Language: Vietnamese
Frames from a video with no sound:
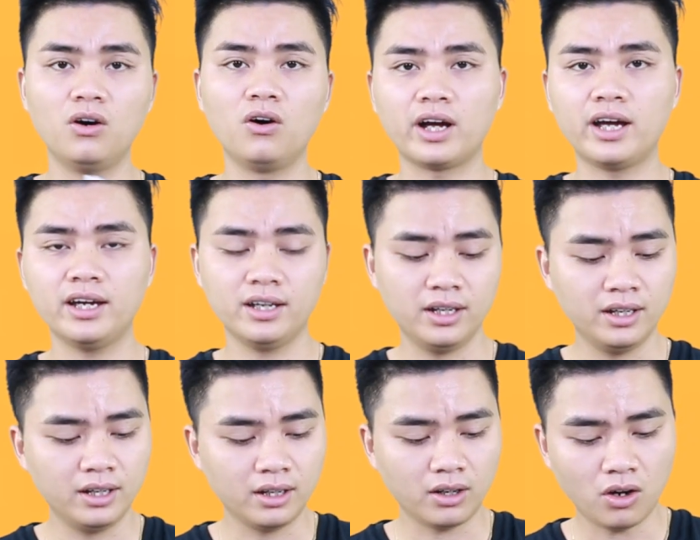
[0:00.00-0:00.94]
ok
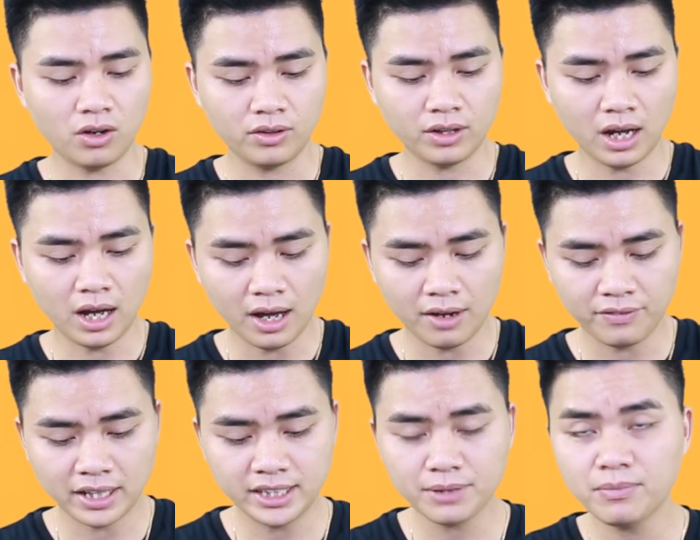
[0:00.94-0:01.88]
còn à,
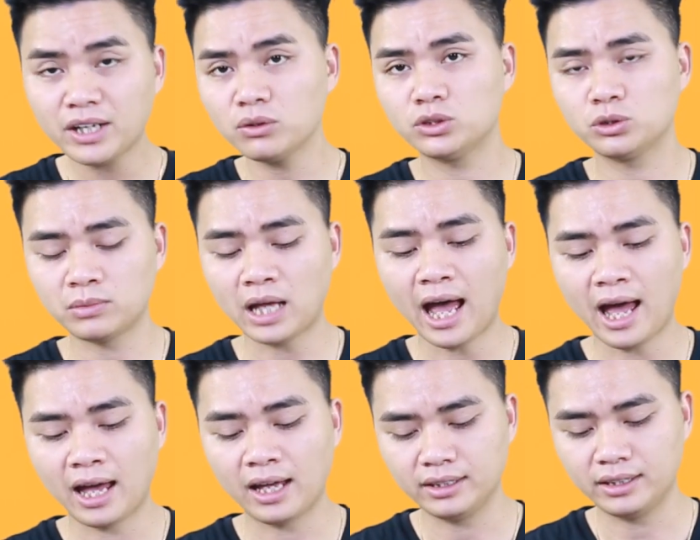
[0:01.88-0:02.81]
về chiếc mic của chúng
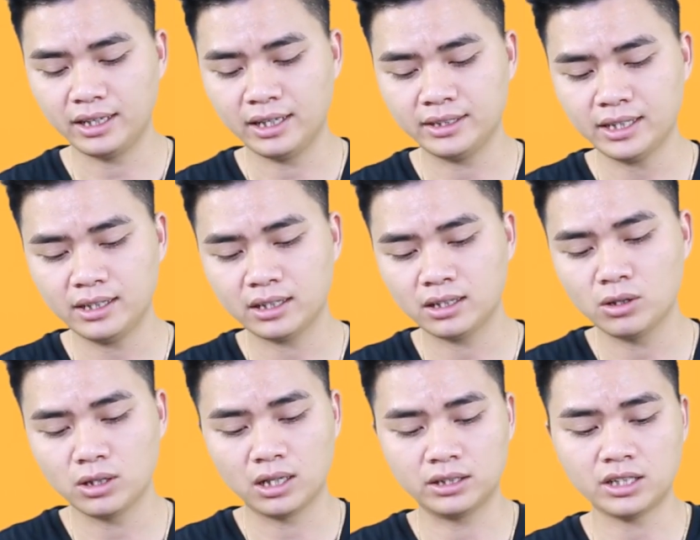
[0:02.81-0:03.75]
ta thì sẽ được
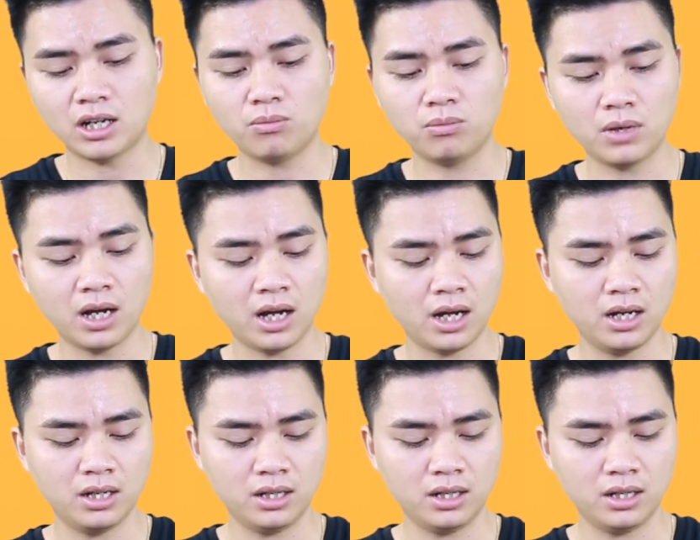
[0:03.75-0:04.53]
đựng ở trong à,